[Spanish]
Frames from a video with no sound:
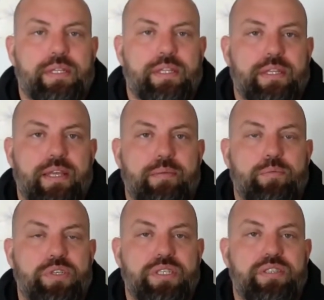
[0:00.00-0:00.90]
de
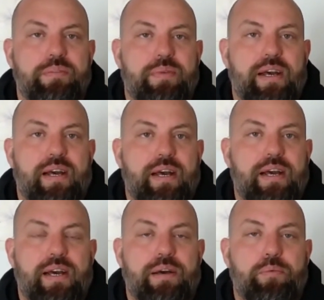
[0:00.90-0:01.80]

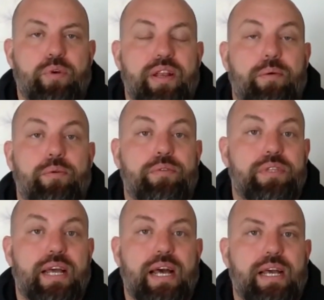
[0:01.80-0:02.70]
muchísima buena
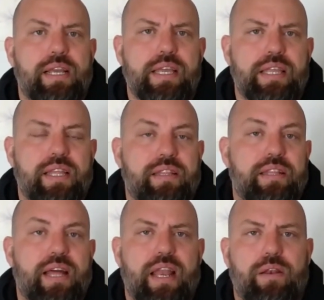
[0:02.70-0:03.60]
voluntad y de
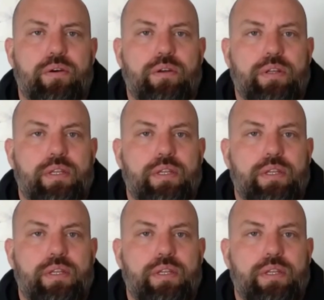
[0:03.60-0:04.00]
intentarlo